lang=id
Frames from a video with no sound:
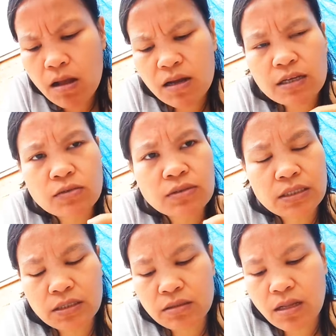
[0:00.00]
nggak
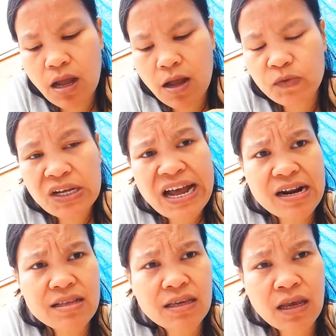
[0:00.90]
nggak cinta
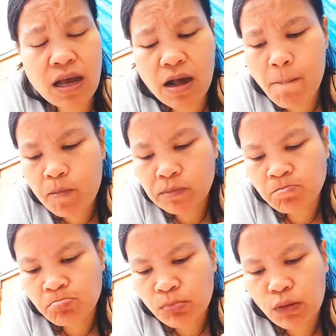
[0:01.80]
negaranya ya,
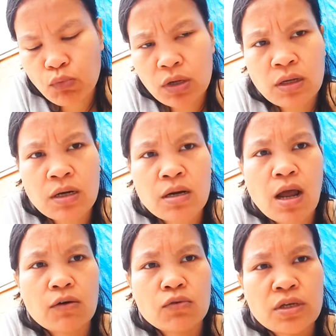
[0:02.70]
bukan
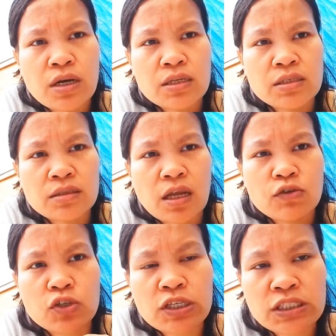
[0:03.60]
karena akunya nggak cinta
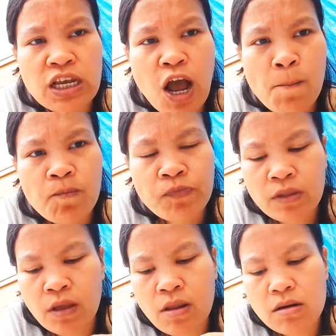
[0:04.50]
Indonesia
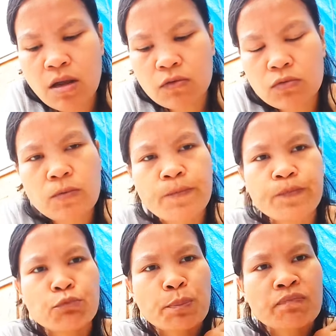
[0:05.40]
jadi anakku
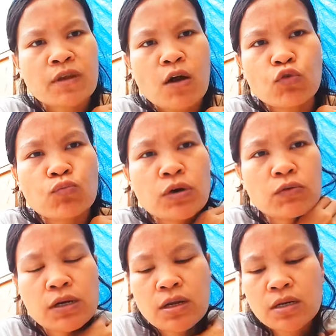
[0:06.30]
nggak ku buat
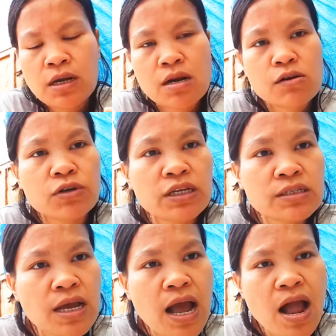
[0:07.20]
warga negara
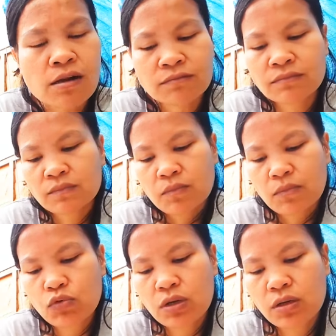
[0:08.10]
Indonesia
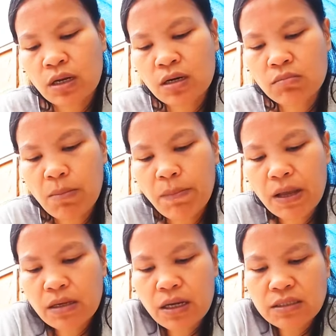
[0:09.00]
bukan karena
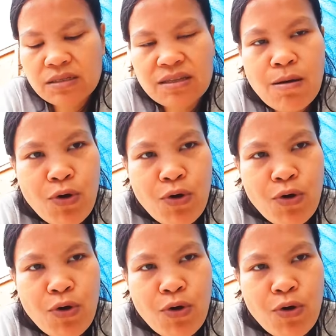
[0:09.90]
bapaknya nggak cinta